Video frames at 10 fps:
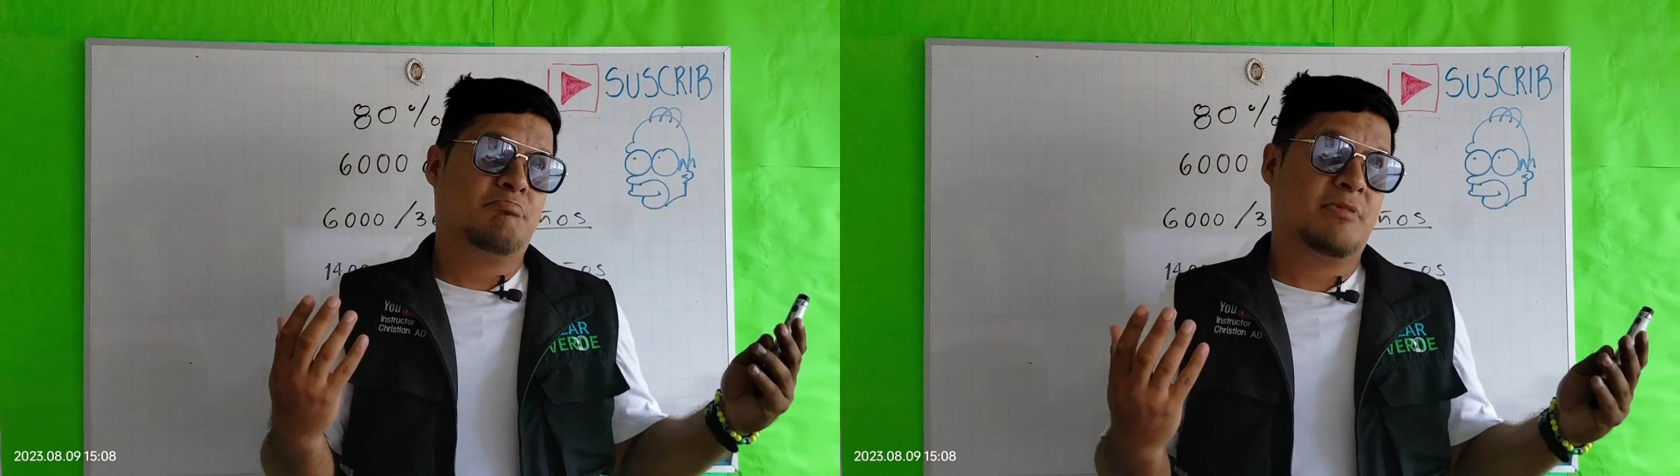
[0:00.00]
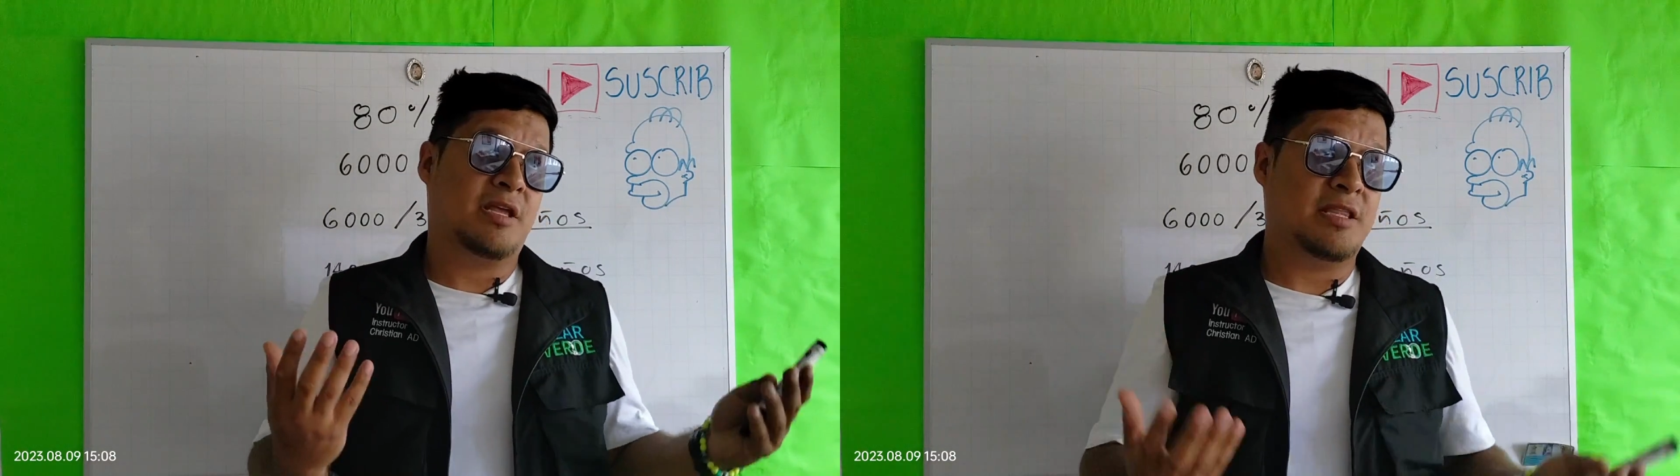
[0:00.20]

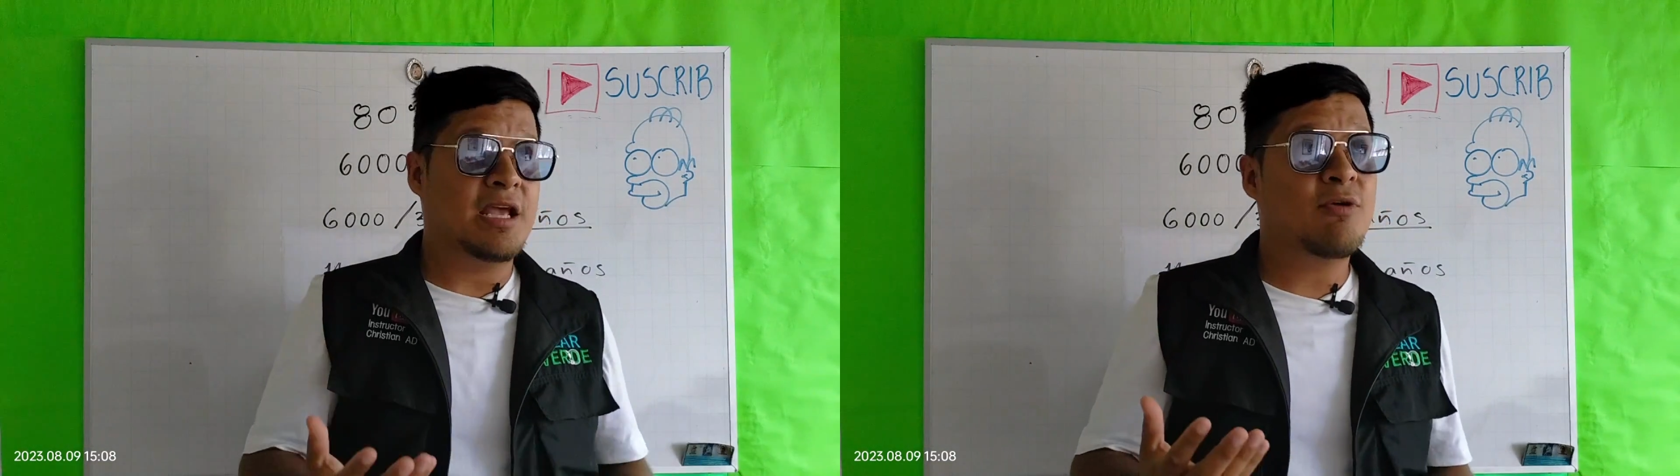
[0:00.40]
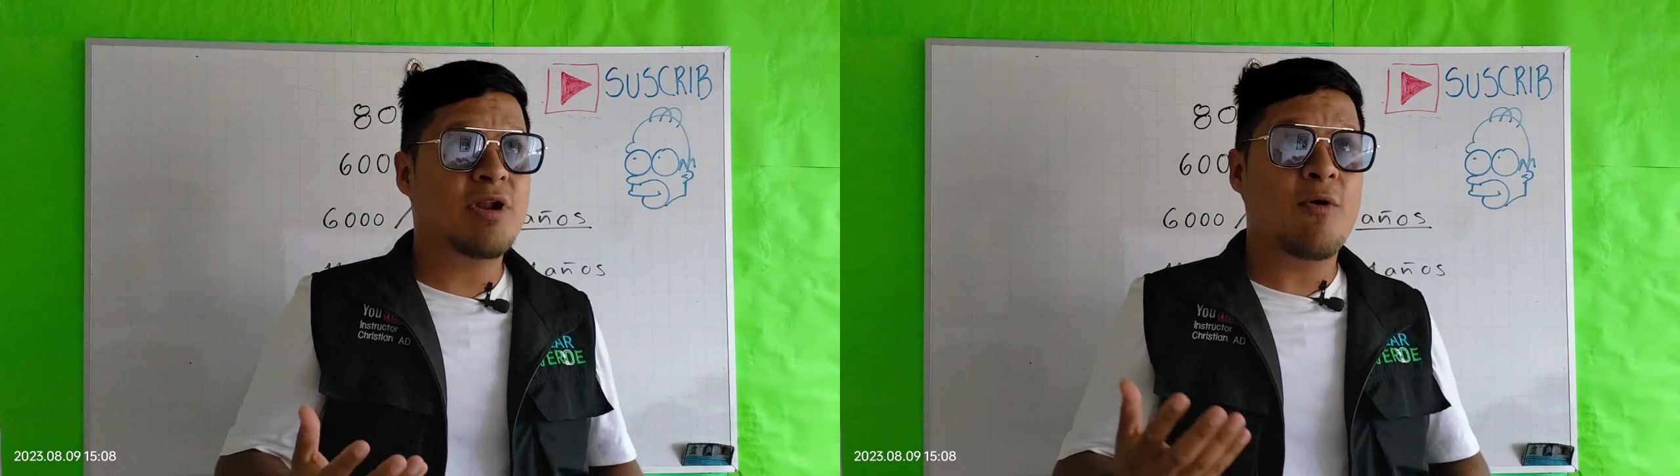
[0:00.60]
que
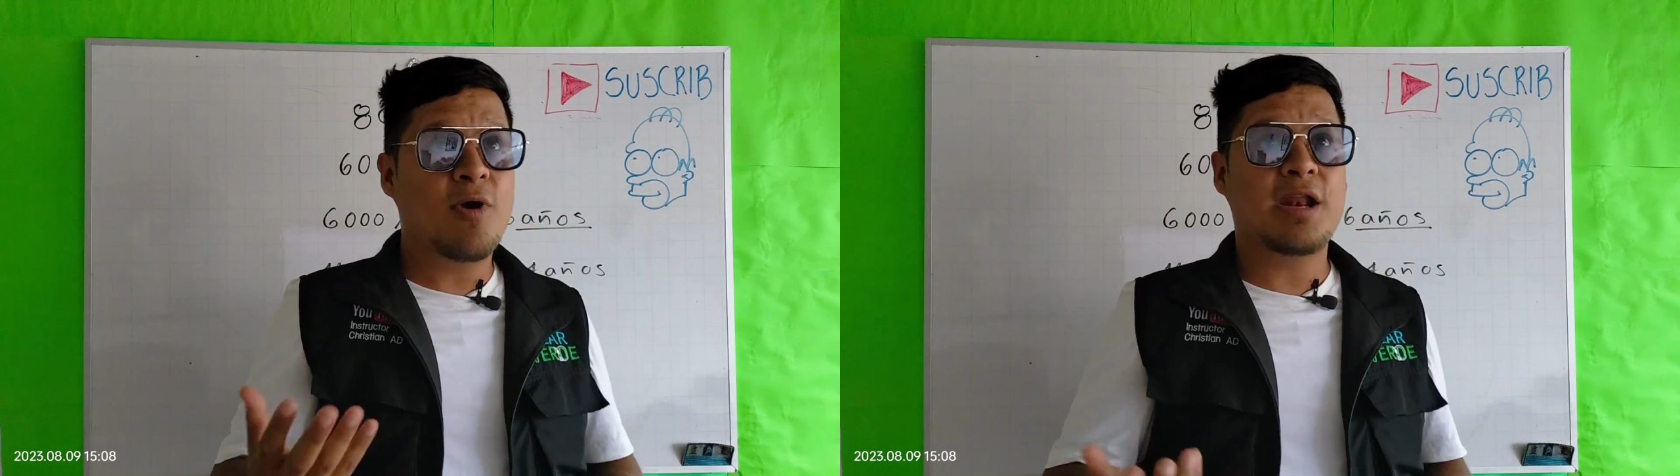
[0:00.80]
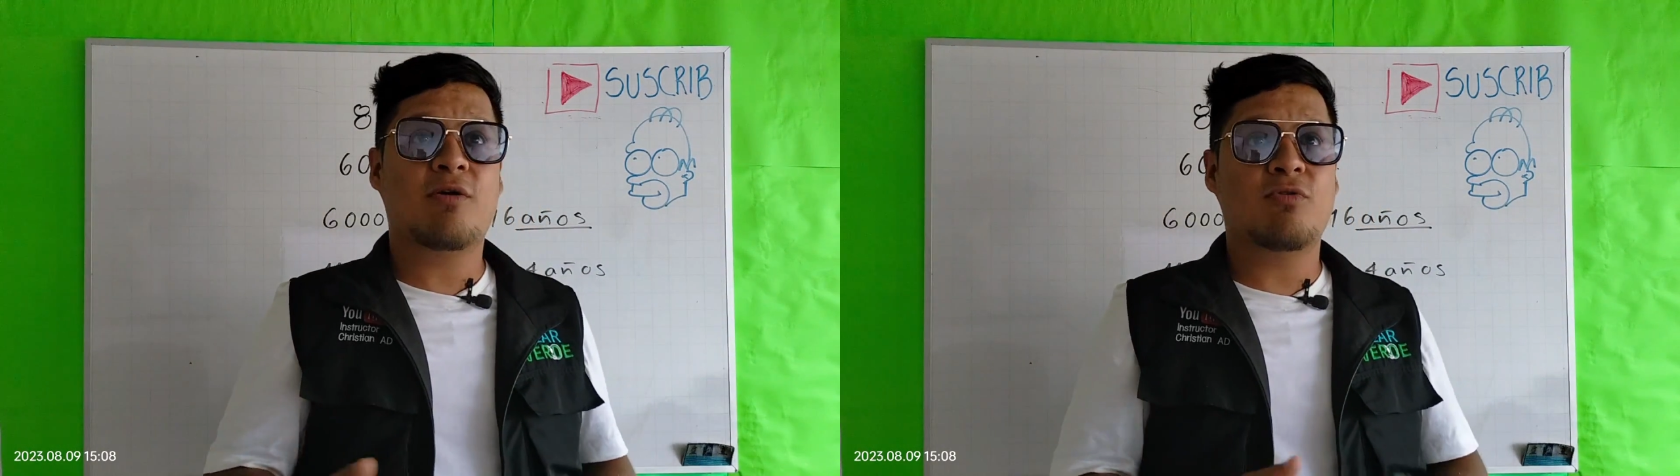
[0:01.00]
tenga una
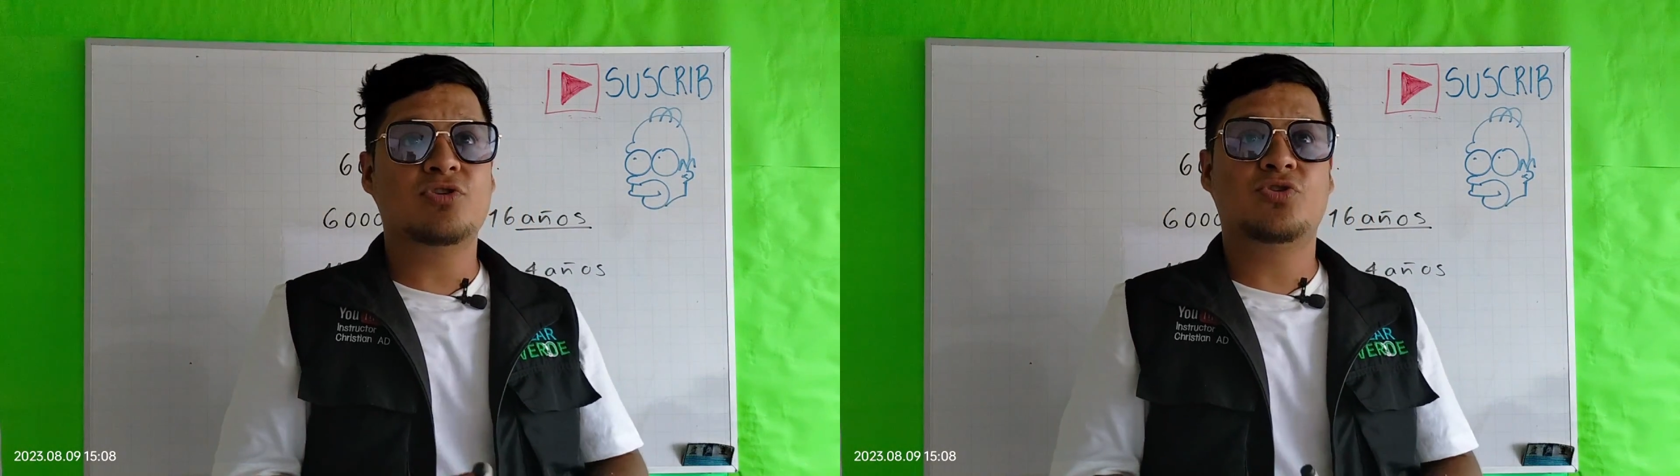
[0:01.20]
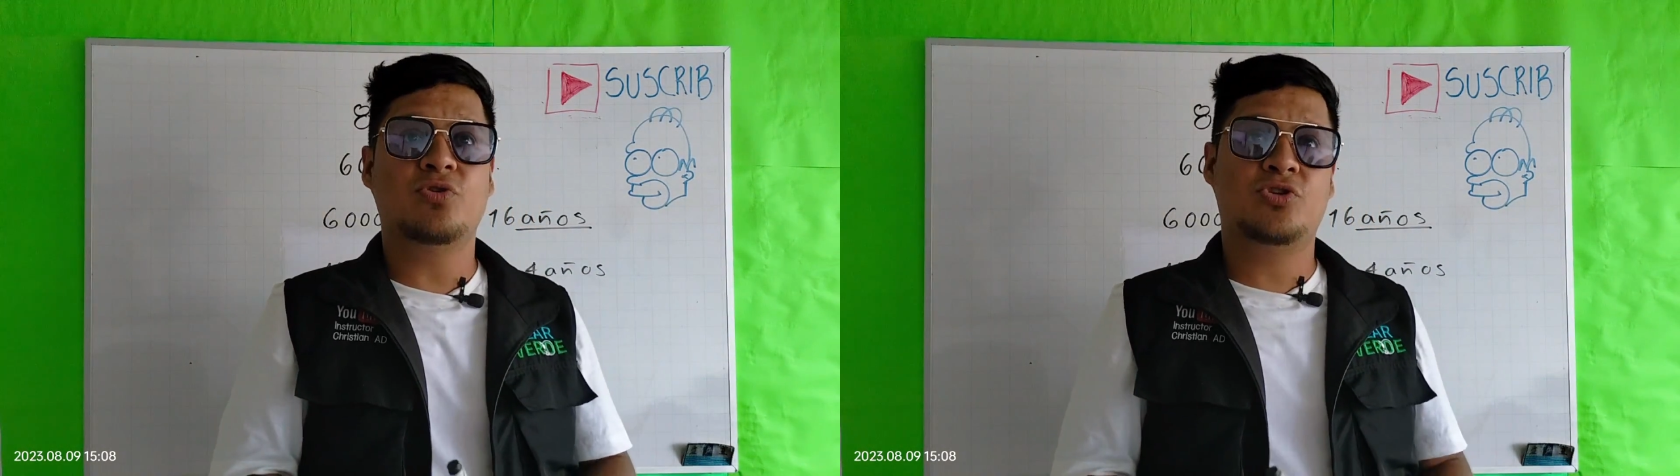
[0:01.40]
buena
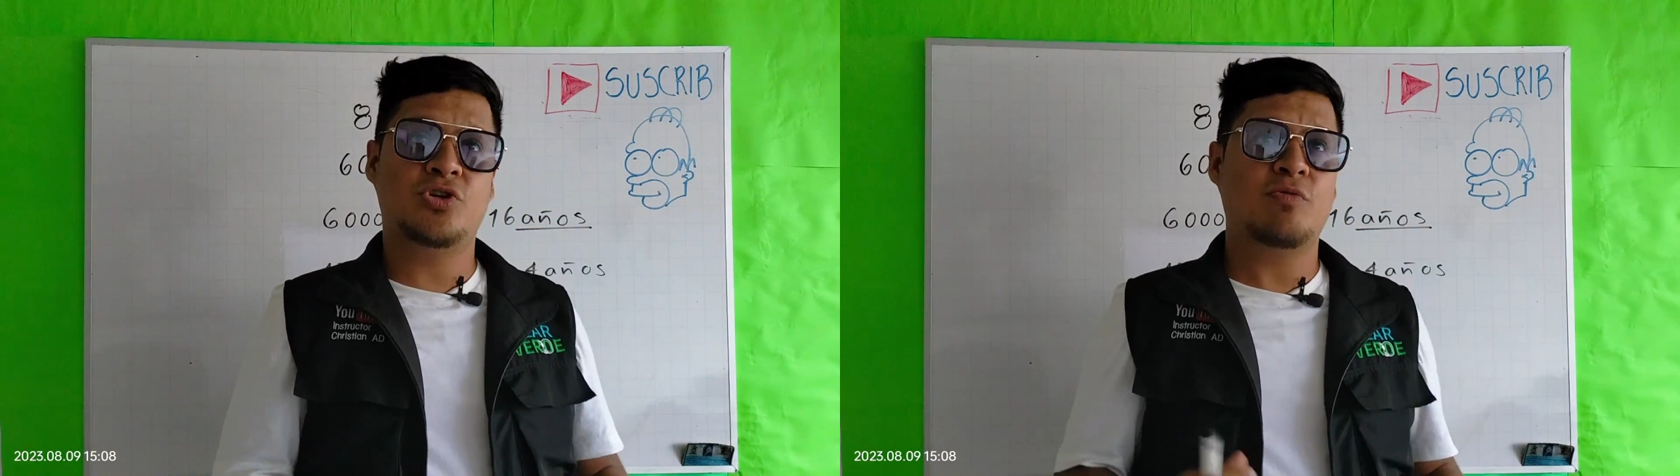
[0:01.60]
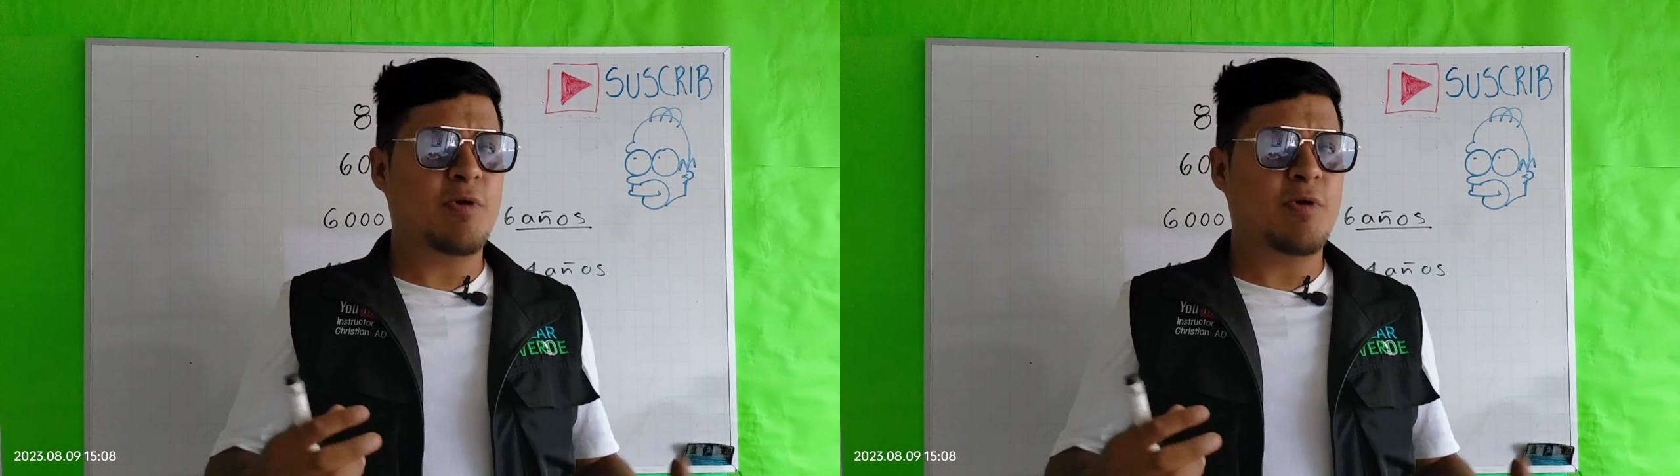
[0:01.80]
construcción,